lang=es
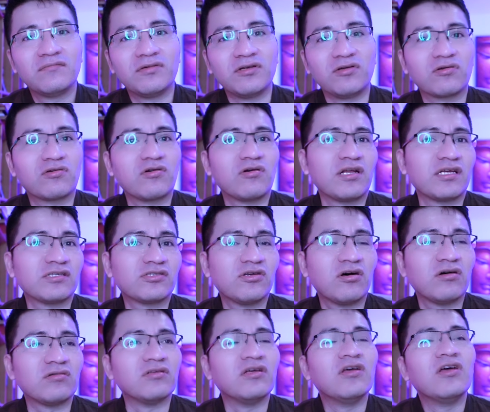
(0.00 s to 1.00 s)
Pero
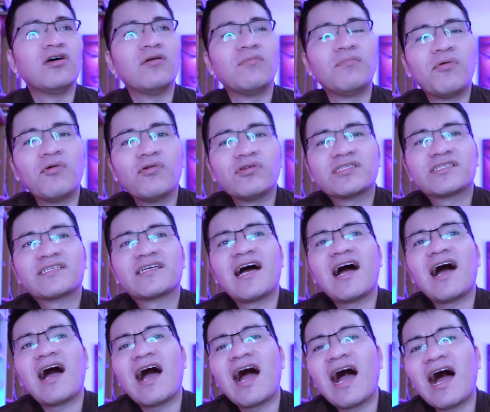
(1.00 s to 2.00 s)
corazón,
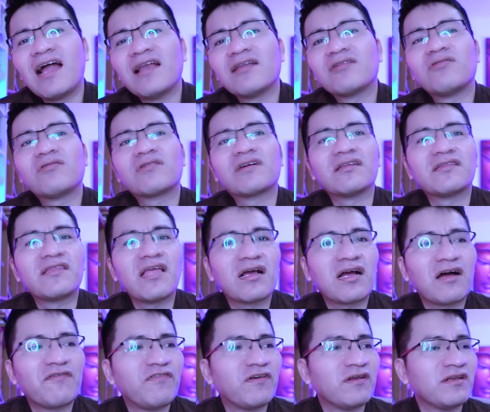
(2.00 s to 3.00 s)
busca algo que te
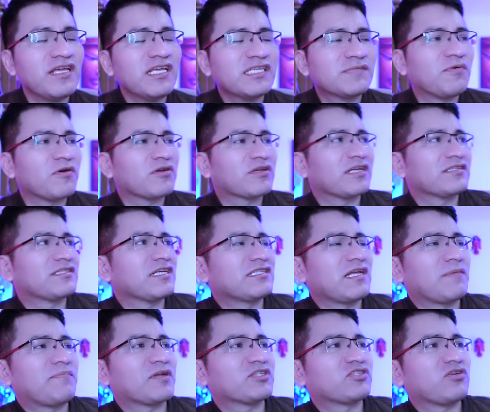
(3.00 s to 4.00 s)
haga feliz, porque si
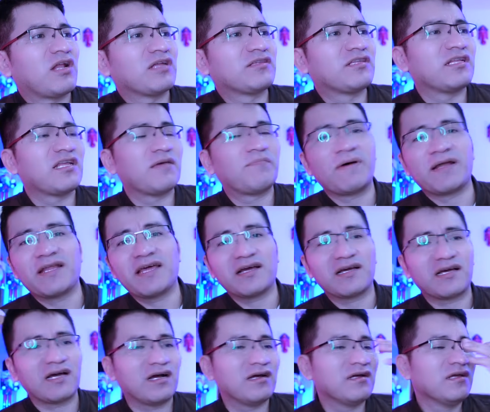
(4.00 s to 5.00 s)
esa persona tiene
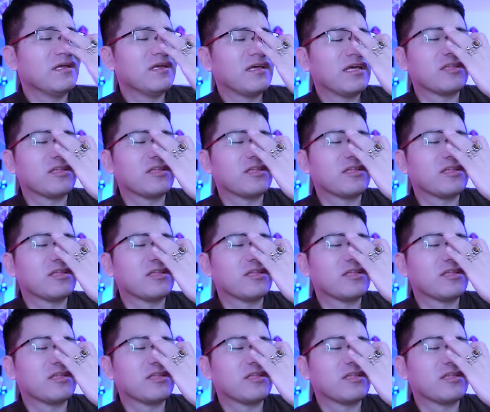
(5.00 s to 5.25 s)
pareja,